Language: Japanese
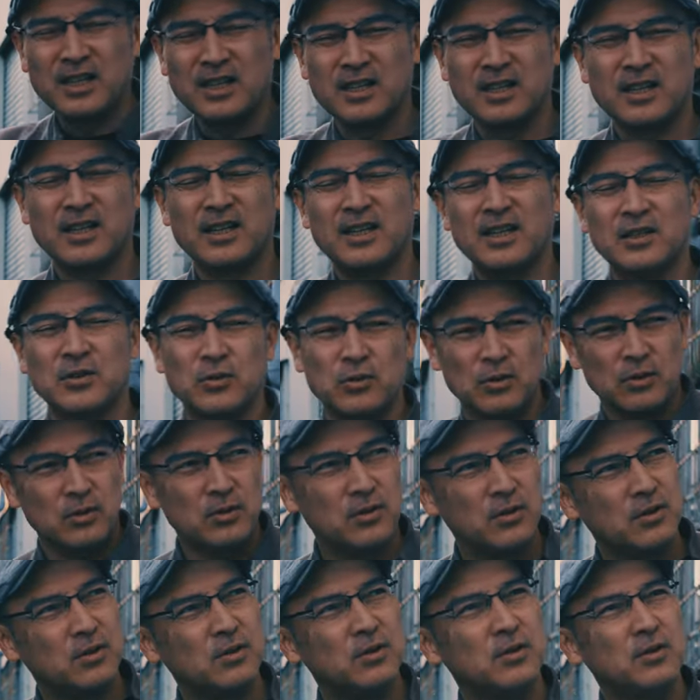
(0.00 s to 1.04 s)
あ
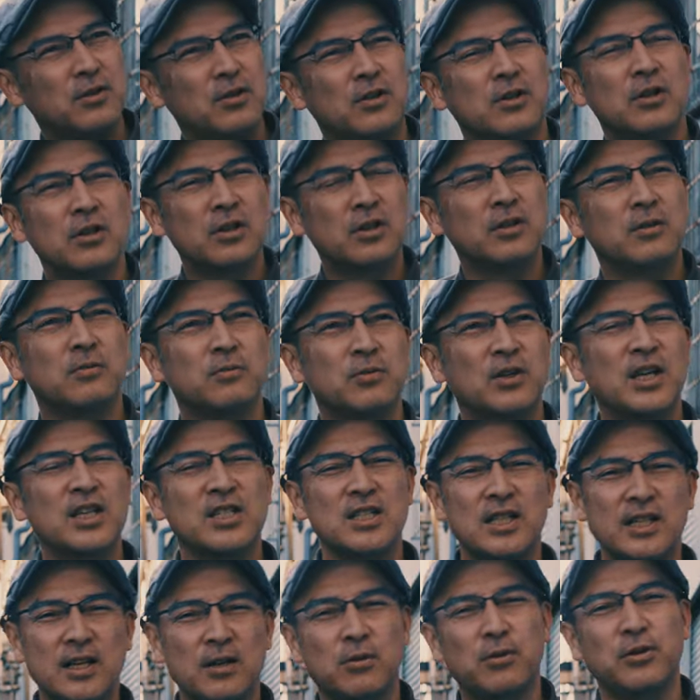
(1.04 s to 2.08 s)
のー、
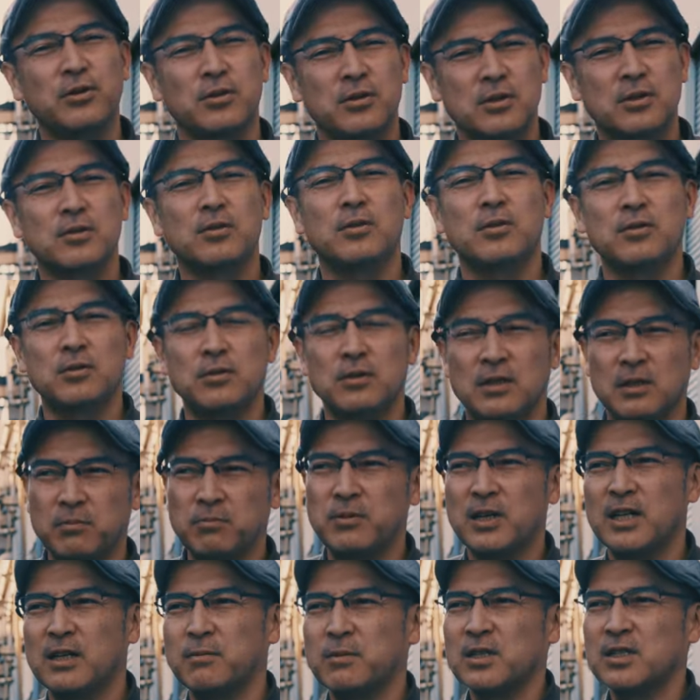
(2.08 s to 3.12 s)
昔はねこういうのすごくいっ
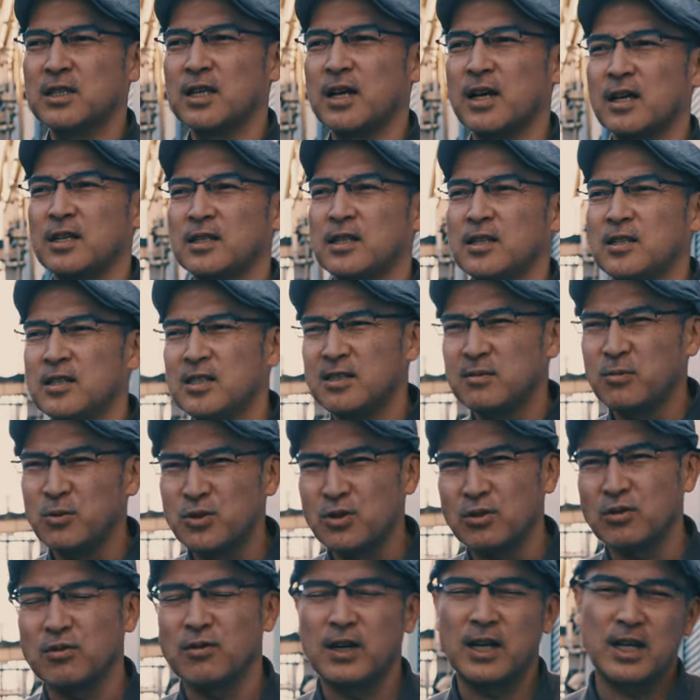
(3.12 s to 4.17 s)
ぱいありました先日も
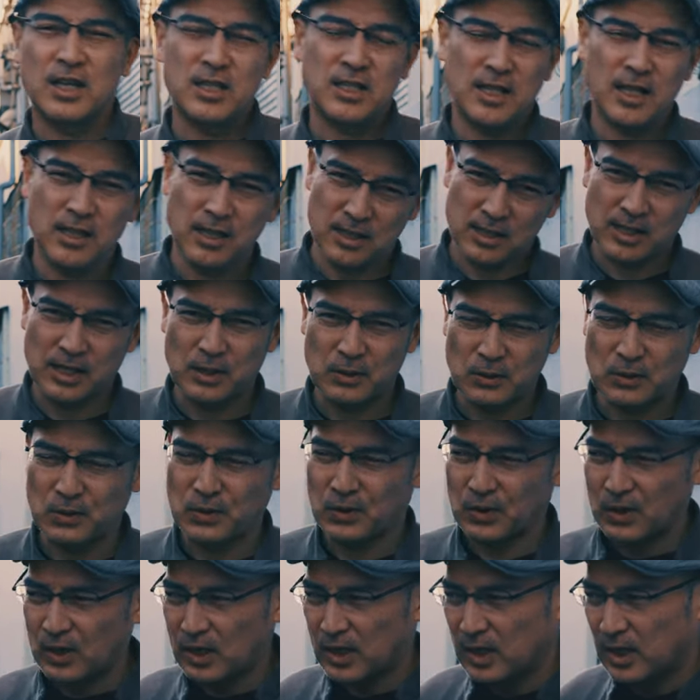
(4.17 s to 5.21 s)
ちょっとお話したんですけ
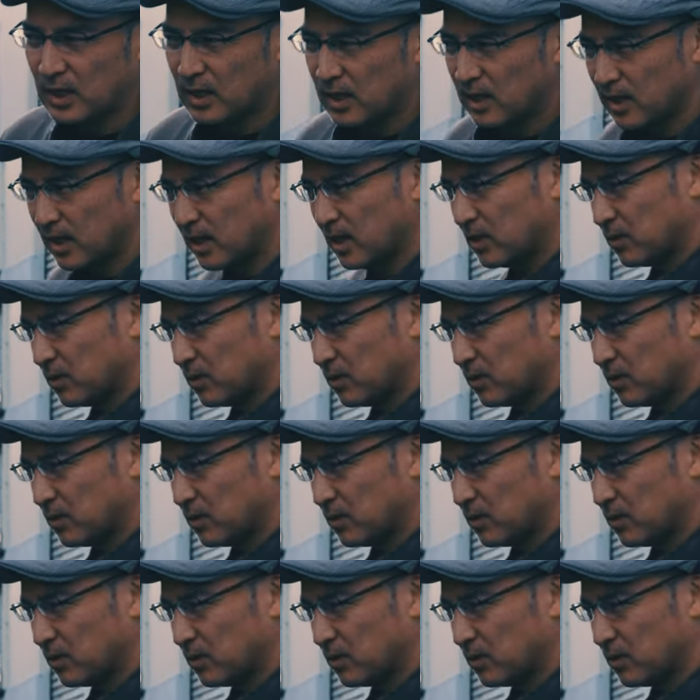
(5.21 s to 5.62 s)
どあ